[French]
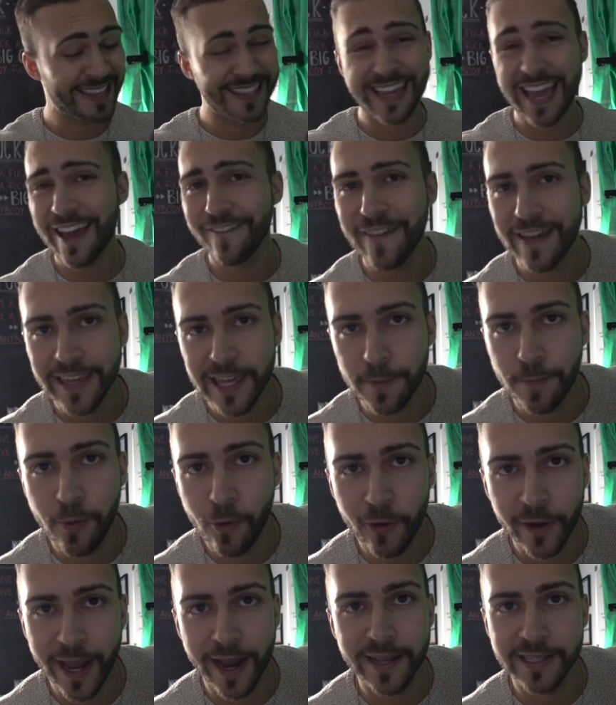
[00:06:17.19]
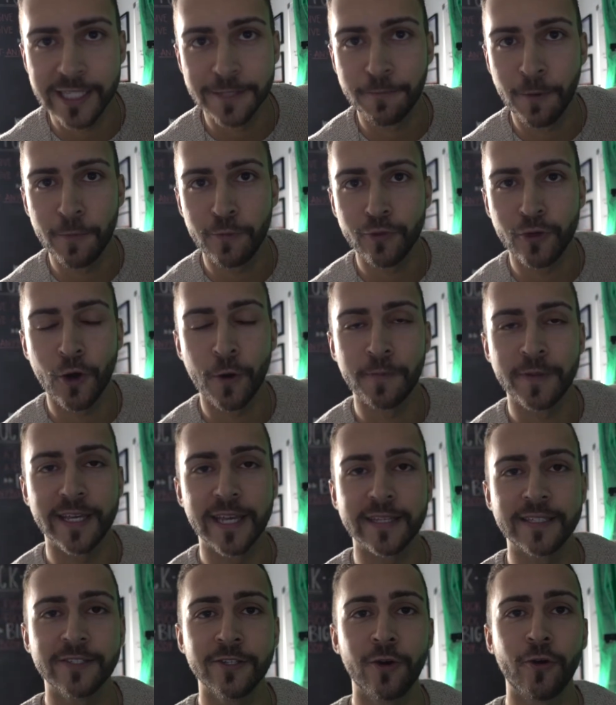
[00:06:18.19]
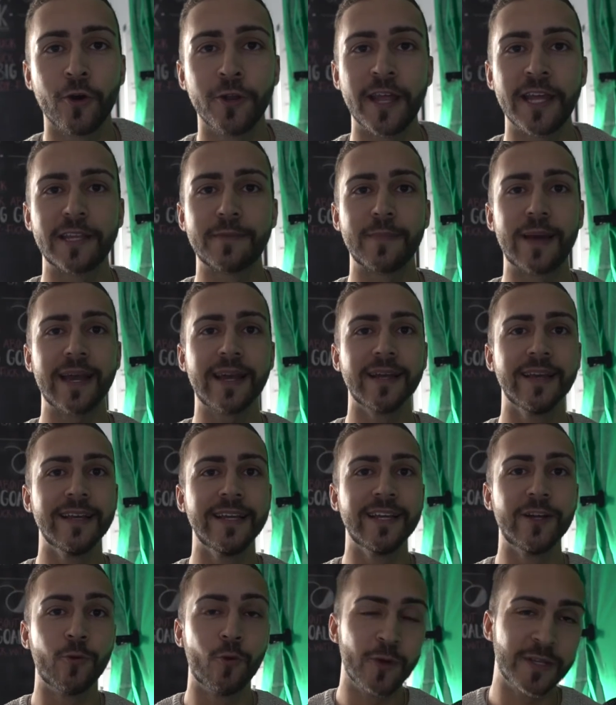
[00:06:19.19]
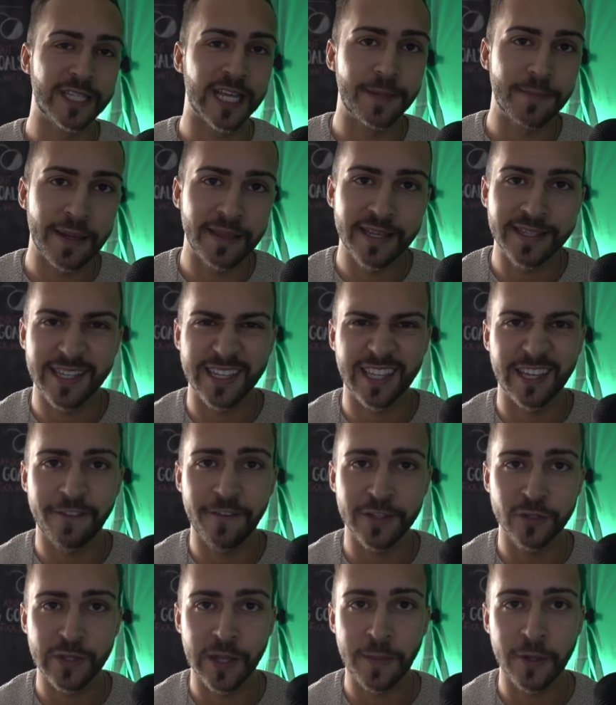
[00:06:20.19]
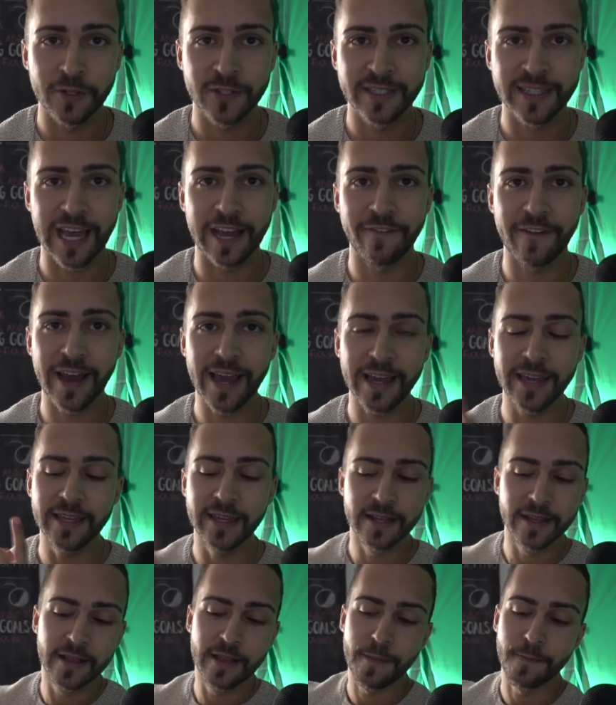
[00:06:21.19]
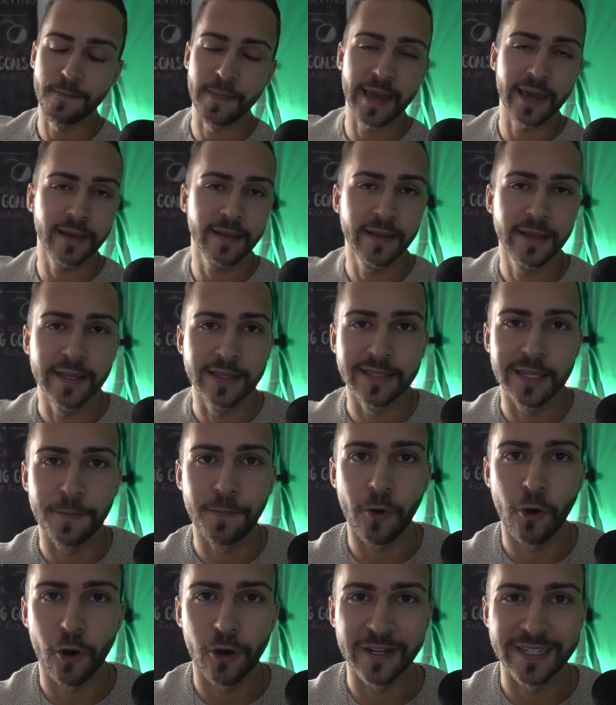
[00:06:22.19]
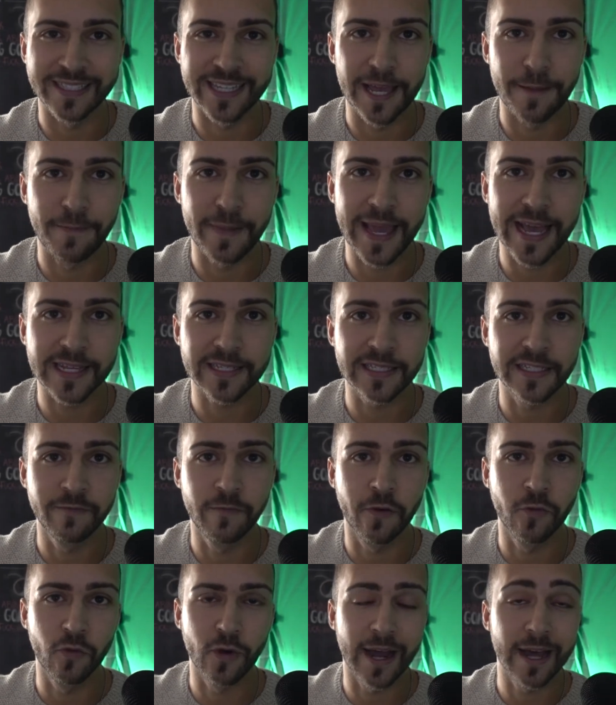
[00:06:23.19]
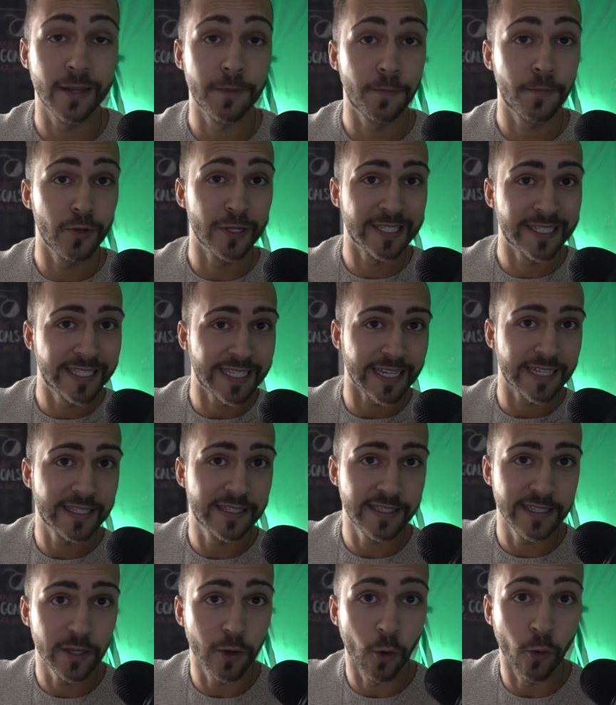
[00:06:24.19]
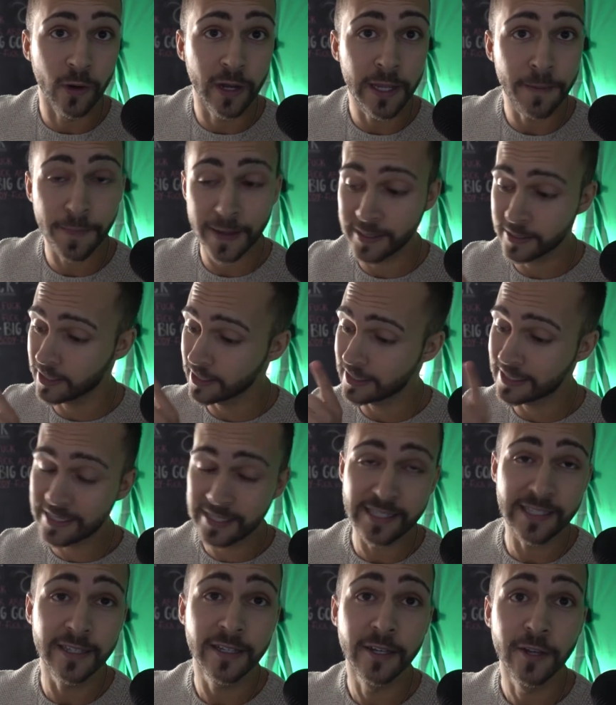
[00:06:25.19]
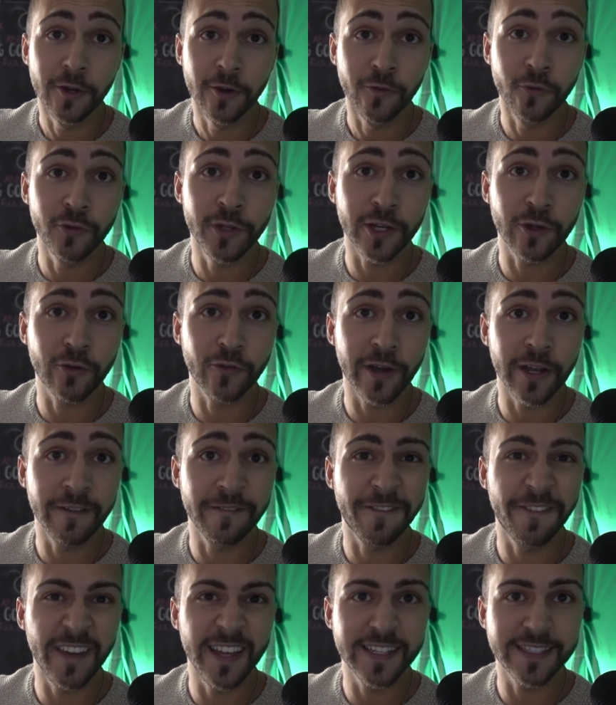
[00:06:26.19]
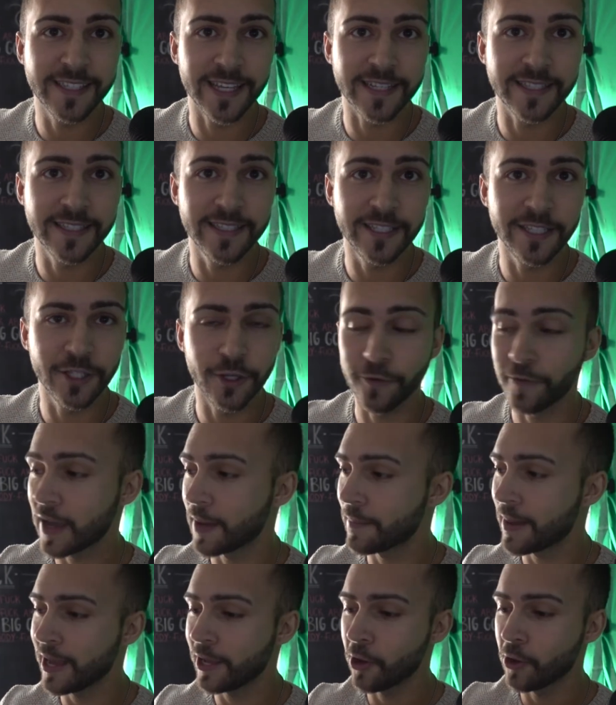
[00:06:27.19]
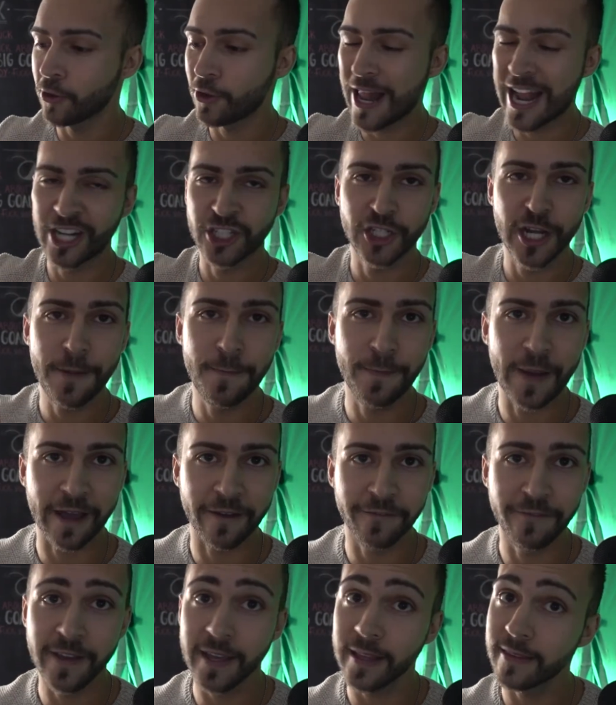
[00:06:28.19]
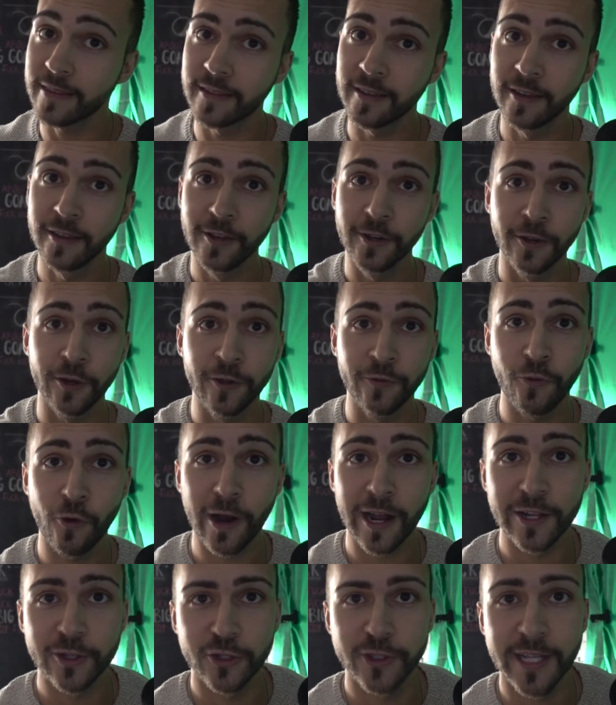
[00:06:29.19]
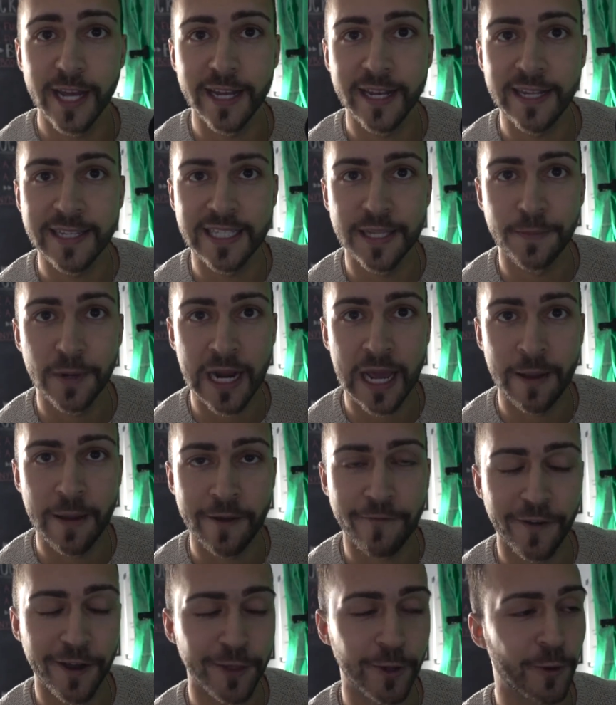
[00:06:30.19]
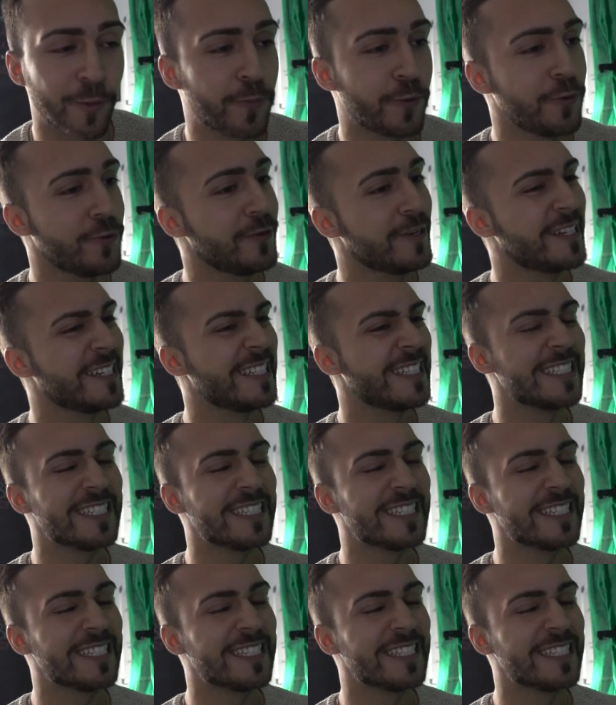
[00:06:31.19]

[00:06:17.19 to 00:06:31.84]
Travaillez pour, guys, c'est pas plus compliqué que ça. Honnêtement, oui, ça demande des sacrifices, ça demande du travail, mais c'est pas un Saint-Pierre qui va vous rendre plus sexy au lit parce que si vous découvrez une fille sexy qui a vraiment euh, la shape parfaite, une fois rendue dans le lit, c'est pas la même affaire non plus